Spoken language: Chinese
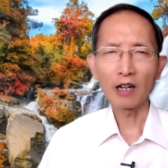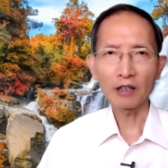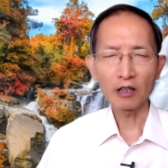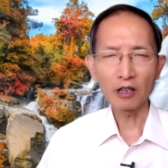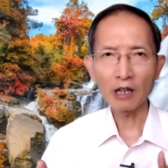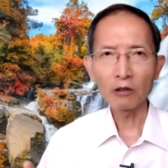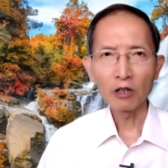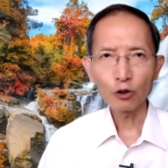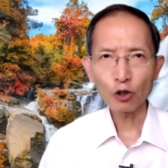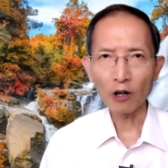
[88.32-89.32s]
啊，得
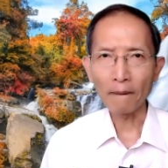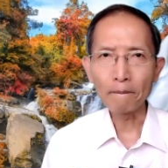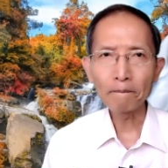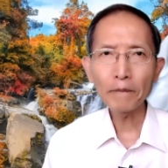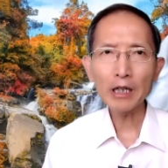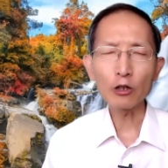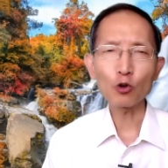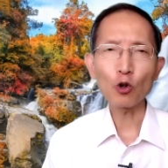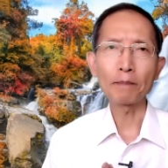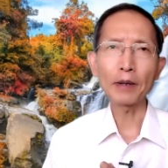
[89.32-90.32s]
着全备的
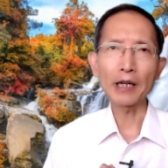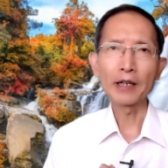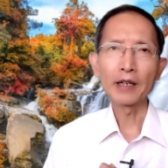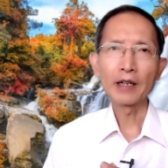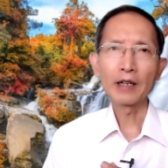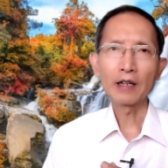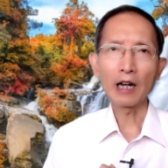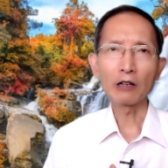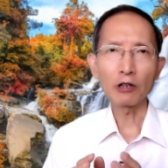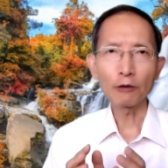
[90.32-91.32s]
装备，
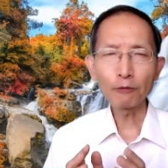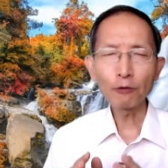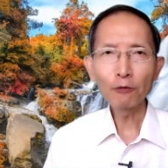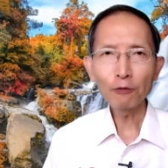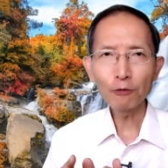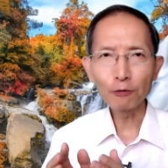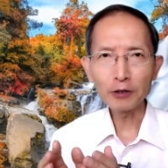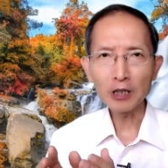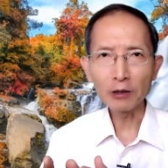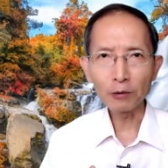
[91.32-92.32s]
然后得丰
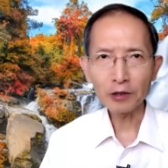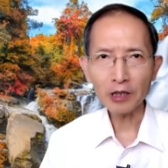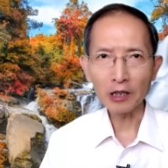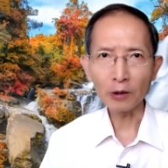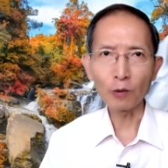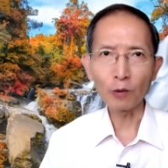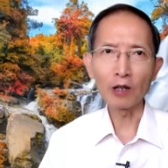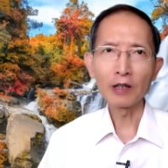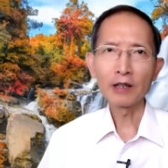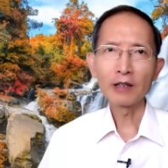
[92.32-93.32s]
富进入神的
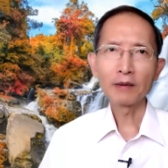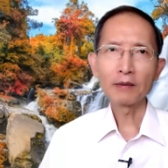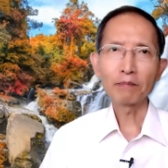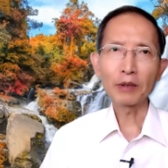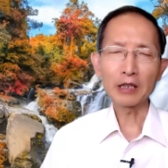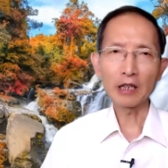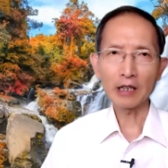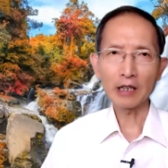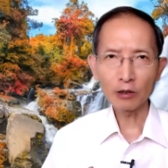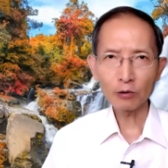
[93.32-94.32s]
国，并且
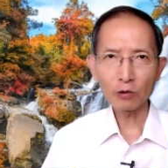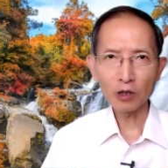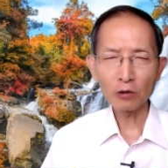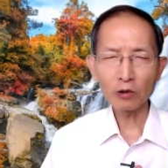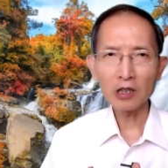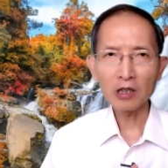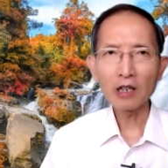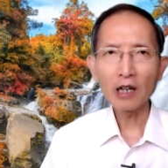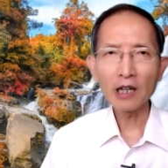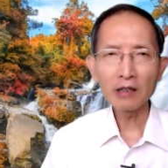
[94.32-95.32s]
在耶稣基督的
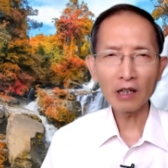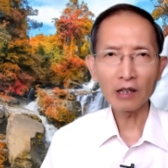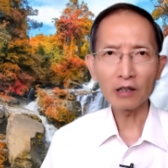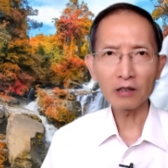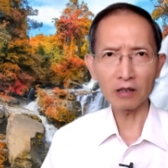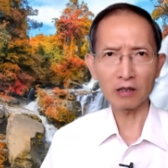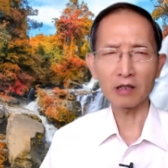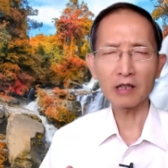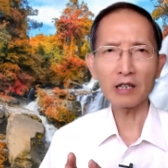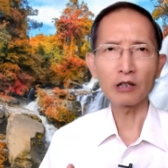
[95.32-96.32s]
恩典和知
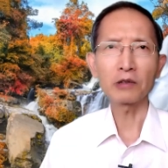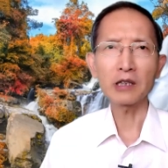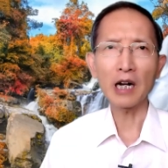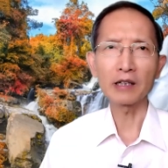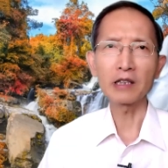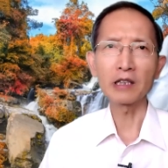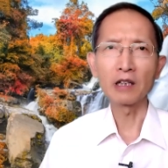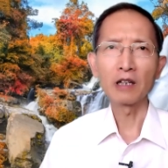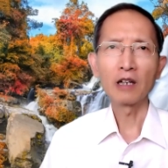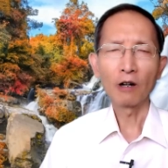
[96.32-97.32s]
识上有长
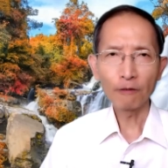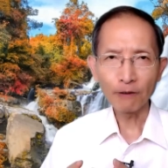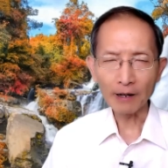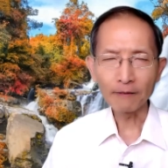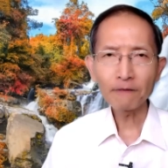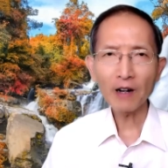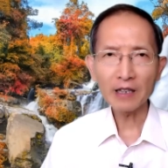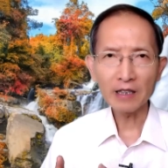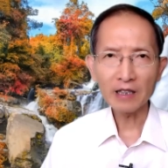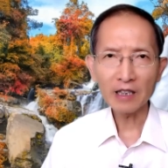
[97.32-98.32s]
进，防
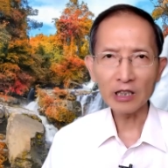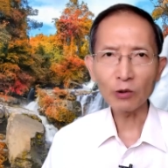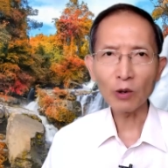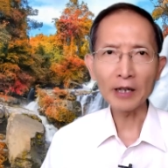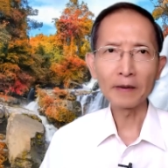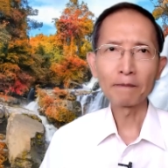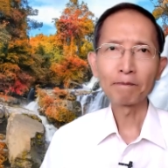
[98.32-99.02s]
范异端，